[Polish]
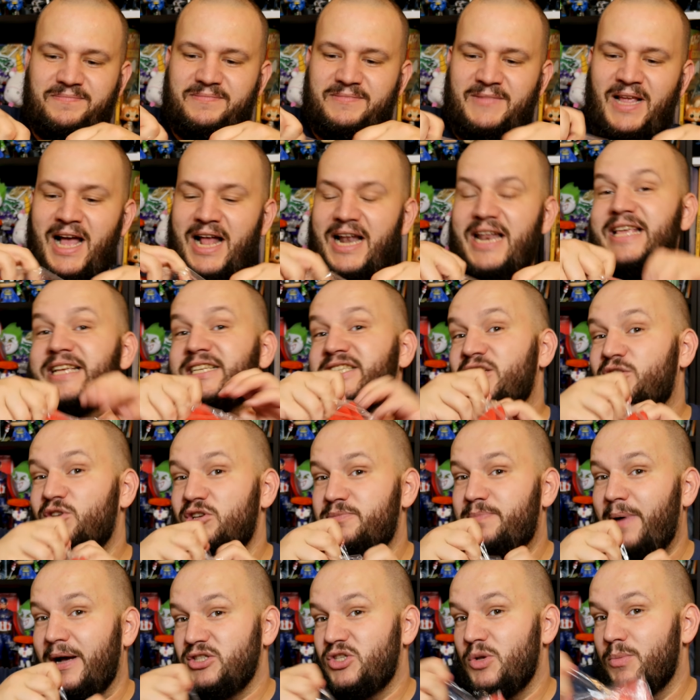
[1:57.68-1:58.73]
Ale jeżeli to jest
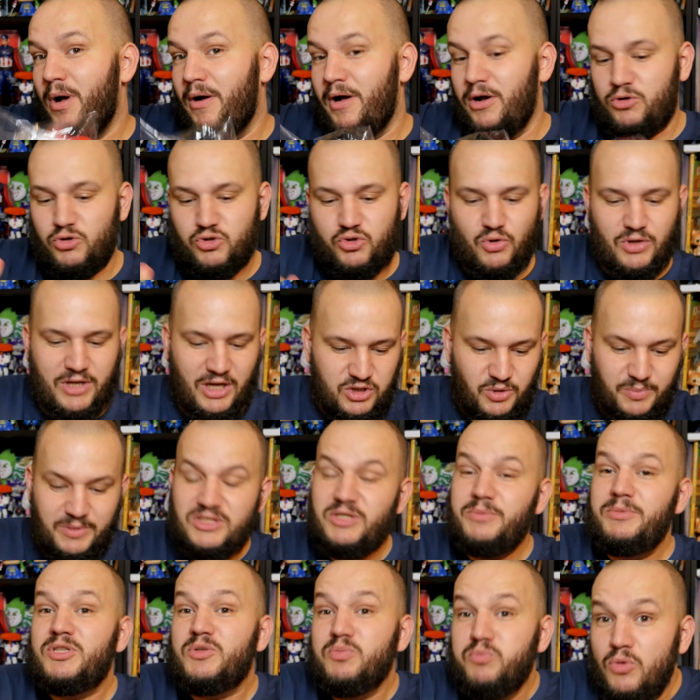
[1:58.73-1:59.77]
bardzo mała koszulka, to będzie
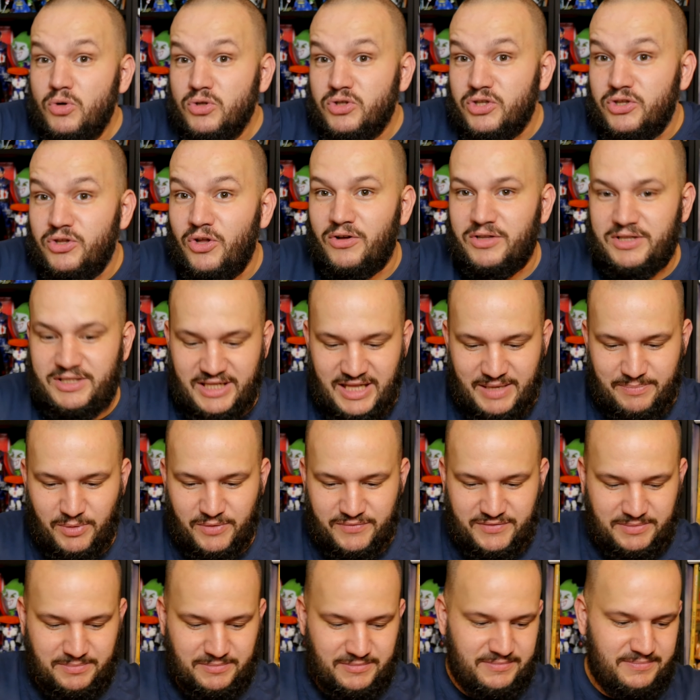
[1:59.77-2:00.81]
mi smutno, tyle
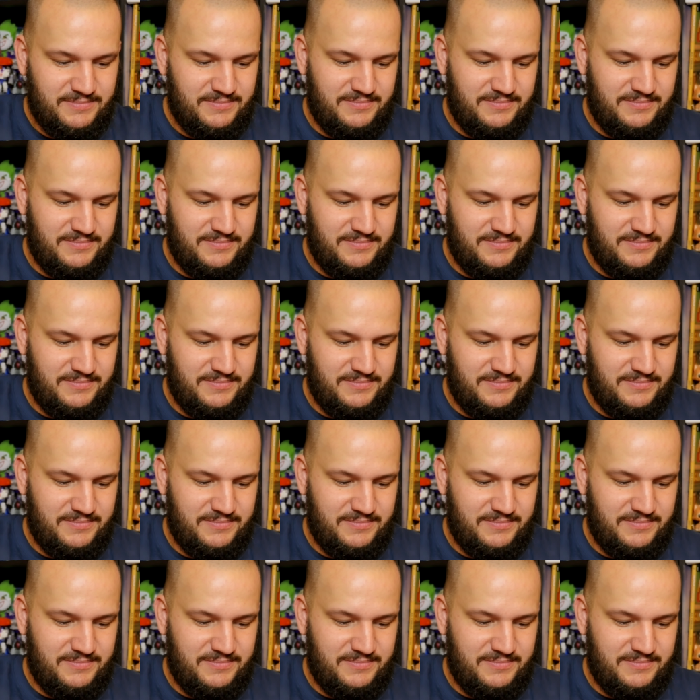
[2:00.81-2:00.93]
powiem.